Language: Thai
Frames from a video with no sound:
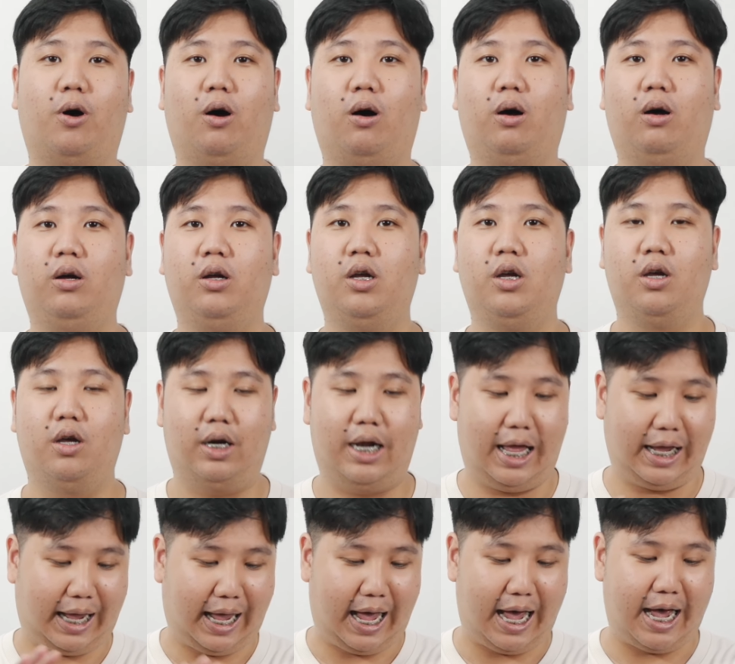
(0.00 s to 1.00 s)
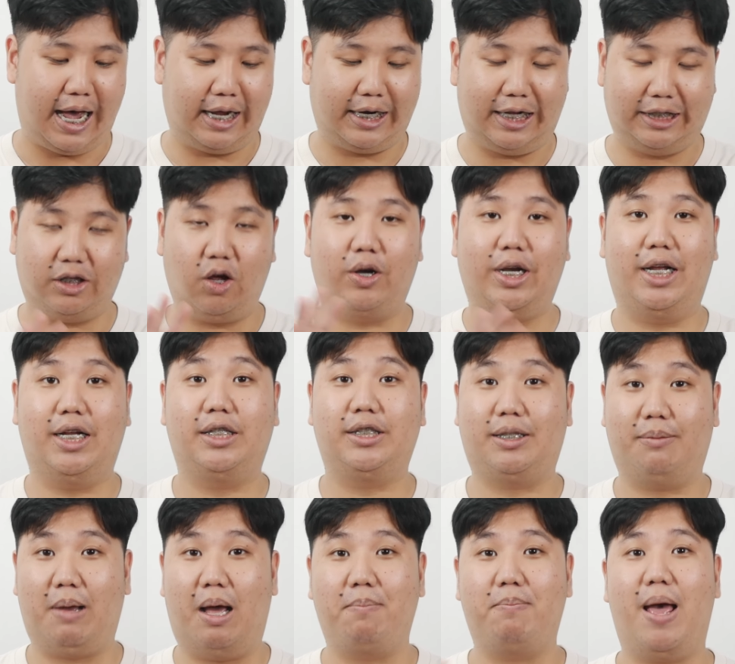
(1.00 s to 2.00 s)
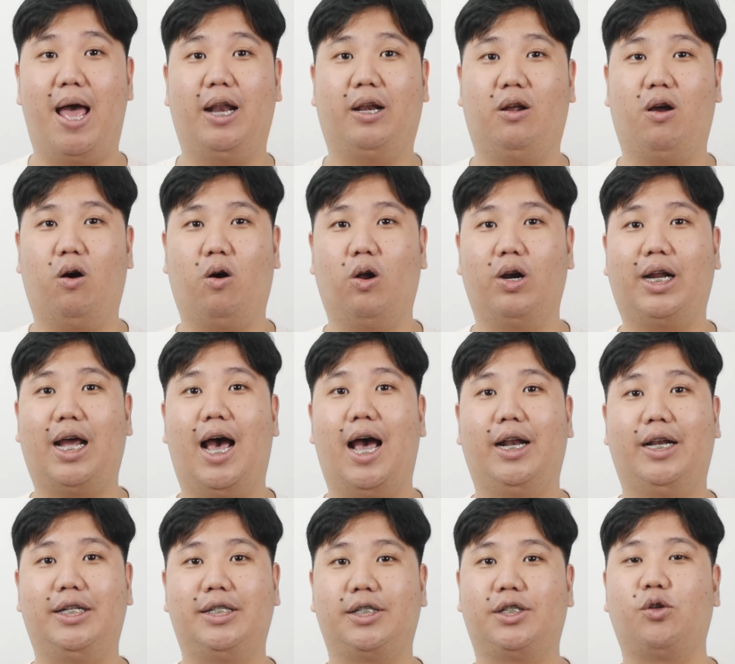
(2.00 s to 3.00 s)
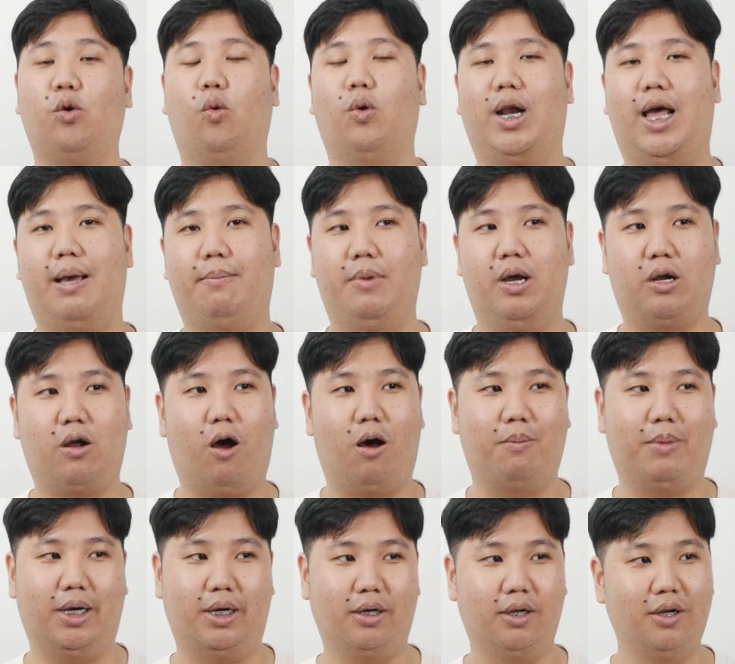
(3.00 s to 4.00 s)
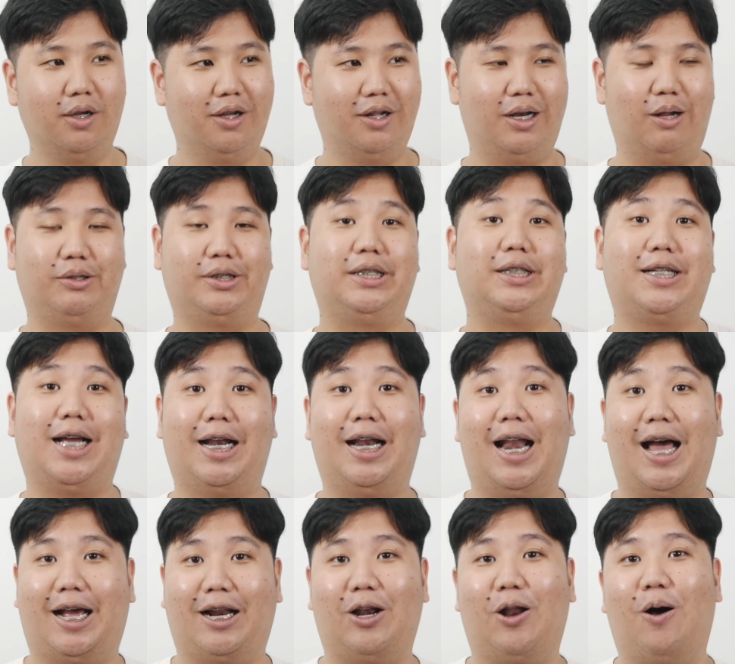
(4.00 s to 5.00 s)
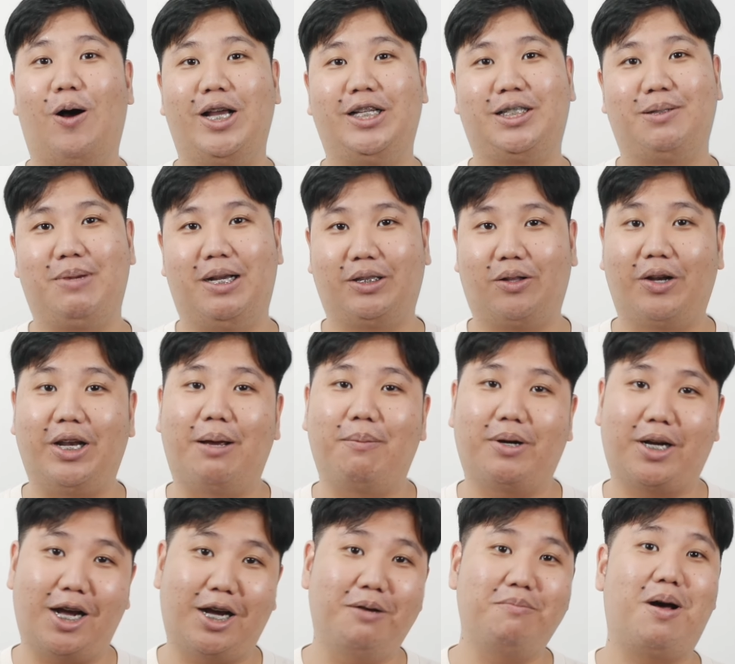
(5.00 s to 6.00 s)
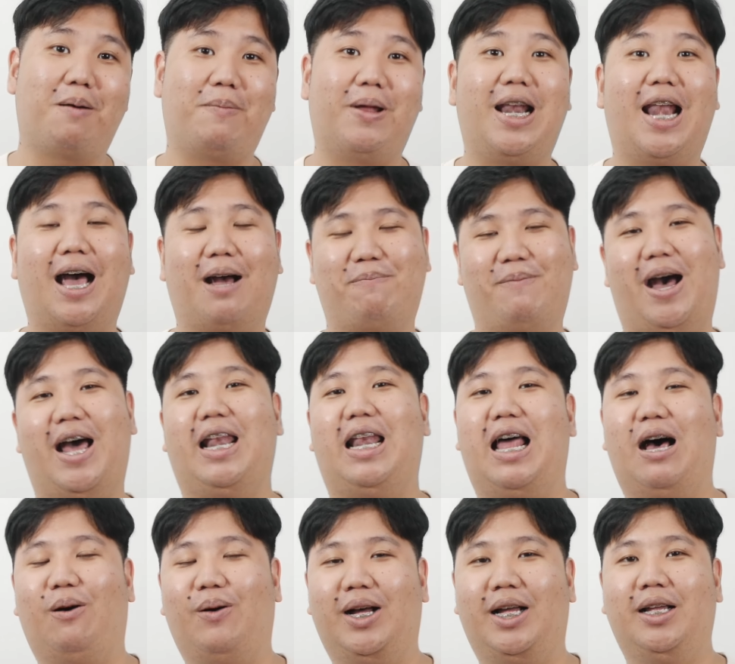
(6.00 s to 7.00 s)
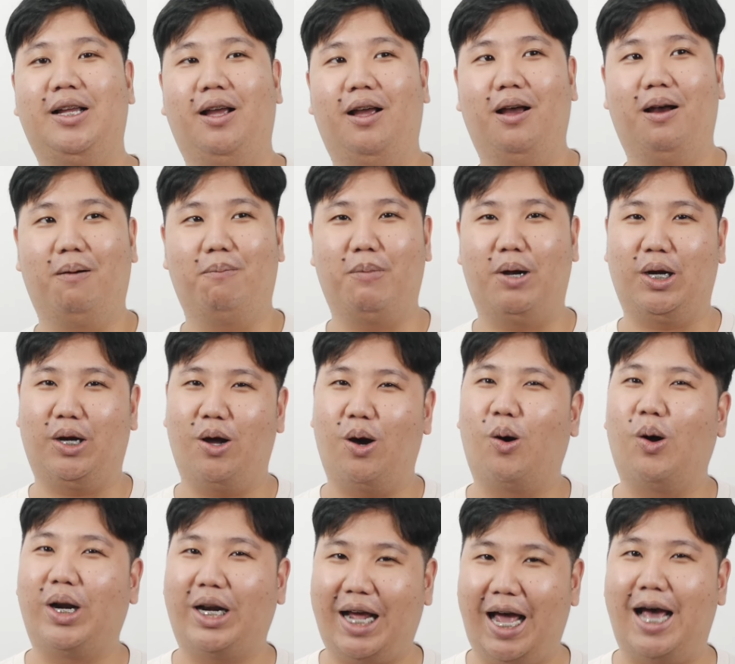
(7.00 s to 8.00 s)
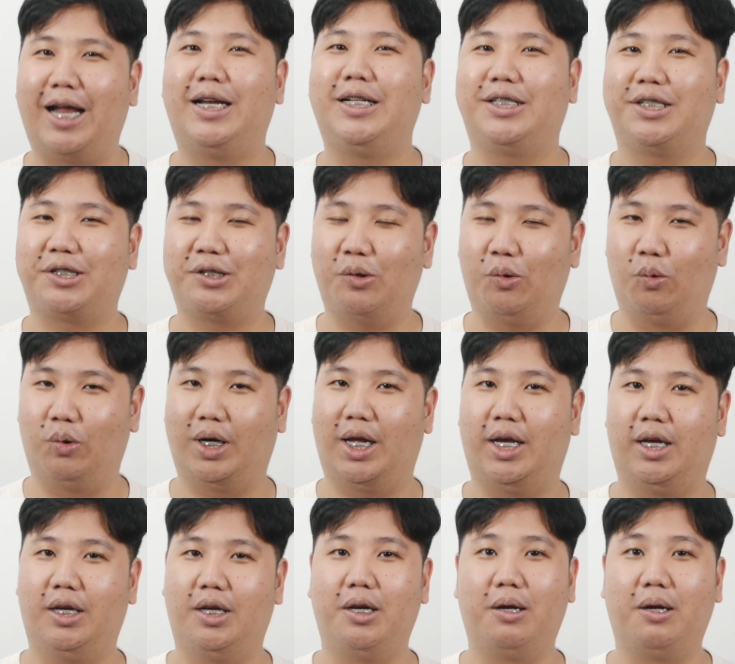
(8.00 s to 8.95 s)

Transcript: ราะราคานะตอนนี้สมาร์ทแบนด์ก็ค่อนข้างที่จะสูง แล้วเมื่อก่อนมันเราซื้อกันหลักร้อยใช่ไหมตอนนี้มันก็ขึ้นมาเป็นหลักพันแล้วอ่ะมันก็ค่อนข้างที่จะสูงนะ